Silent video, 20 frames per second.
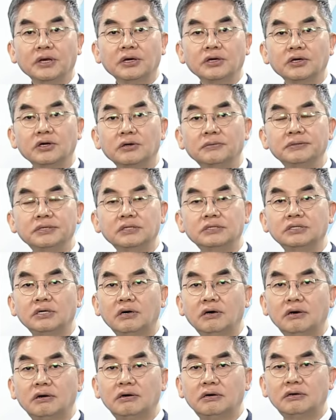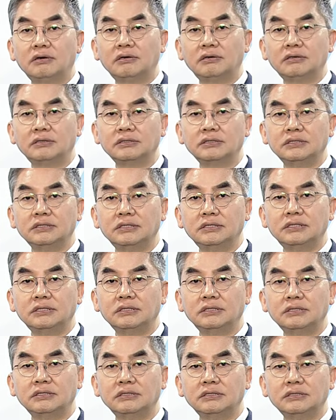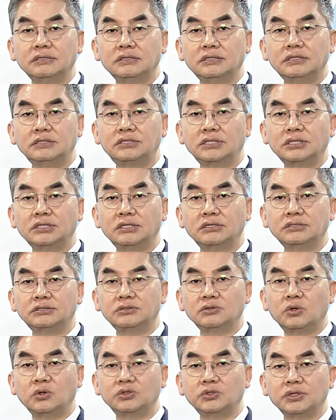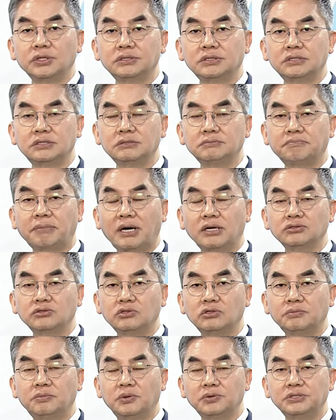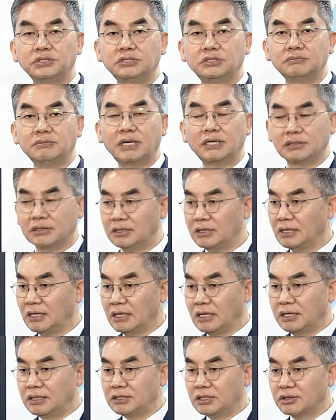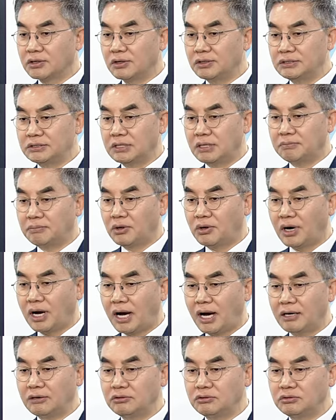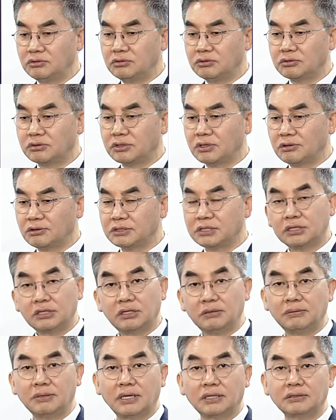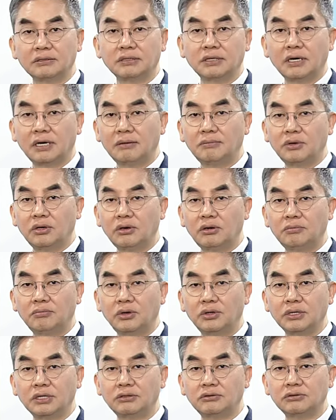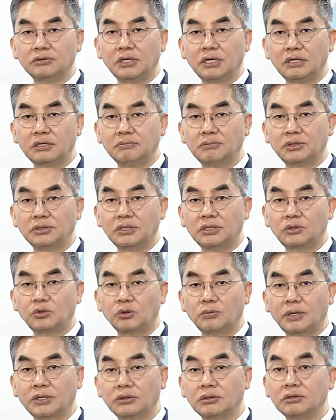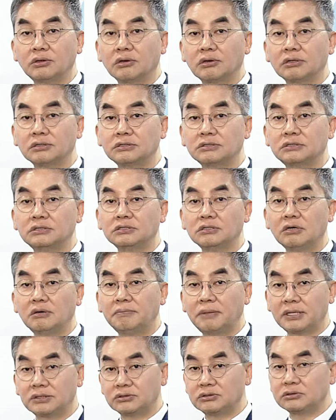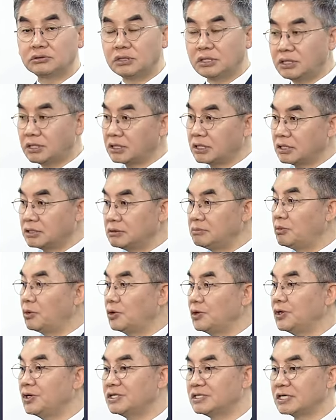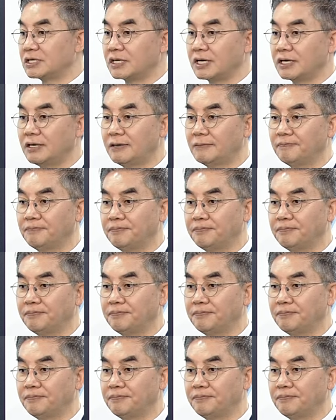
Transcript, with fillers: 여러분들 저, 이, 이 채널을 좀 고정해서 지금 방송을 보시지만 여러 이제 뭐 한국경제TV라든가 뭐 머니투데이 뭐 이토마토 여러 증권방송들이 이렇게 좀 몰려 있잖아요.